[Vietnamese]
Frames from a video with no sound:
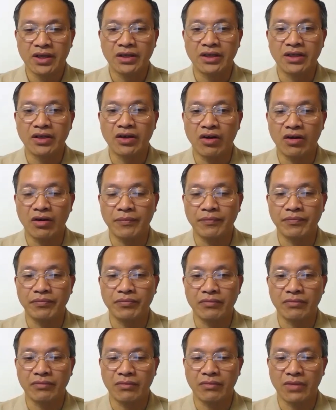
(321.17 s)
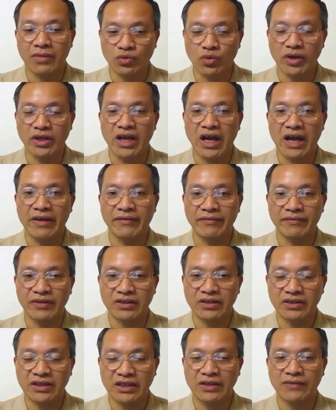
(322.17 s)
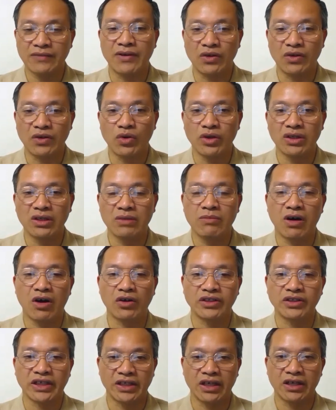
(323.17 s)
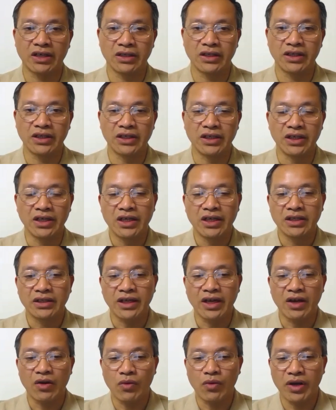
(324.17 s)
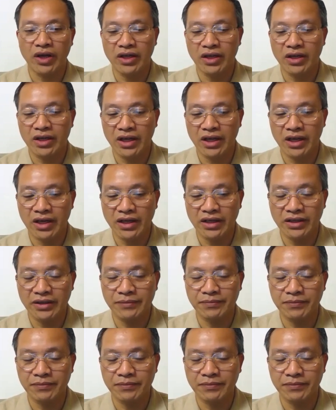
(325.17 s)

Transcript: thì họ mặc dù anh đại vẫn ra sức phản đối nhưng mà thích này thì theo cái cái cái